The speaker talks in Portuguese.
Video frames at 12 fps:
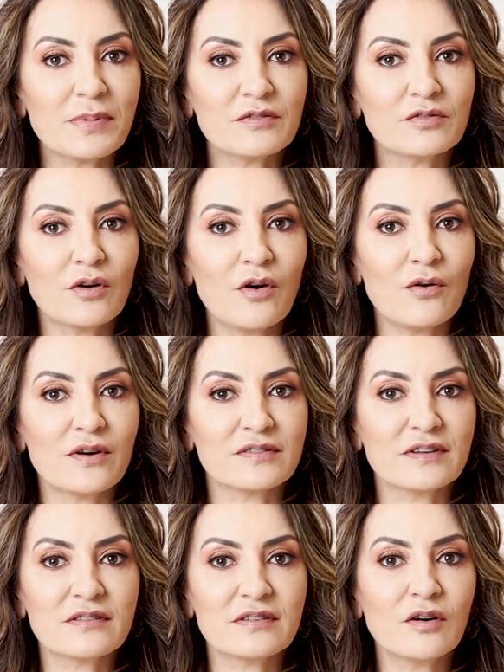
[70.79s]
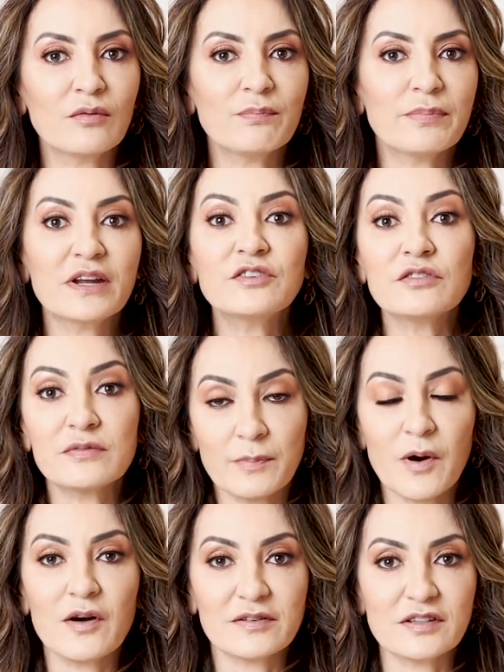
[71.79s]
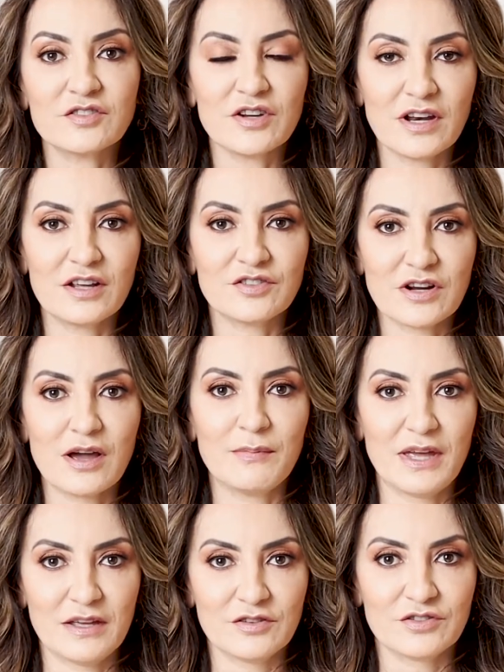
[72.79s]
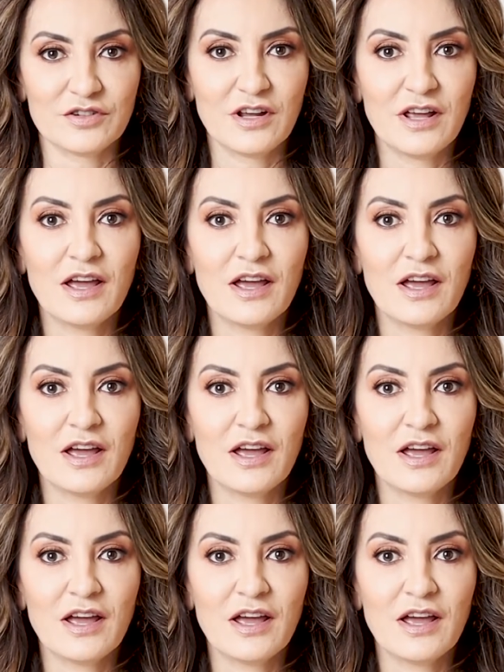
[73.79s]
pessoas que são predispostas geneticamente,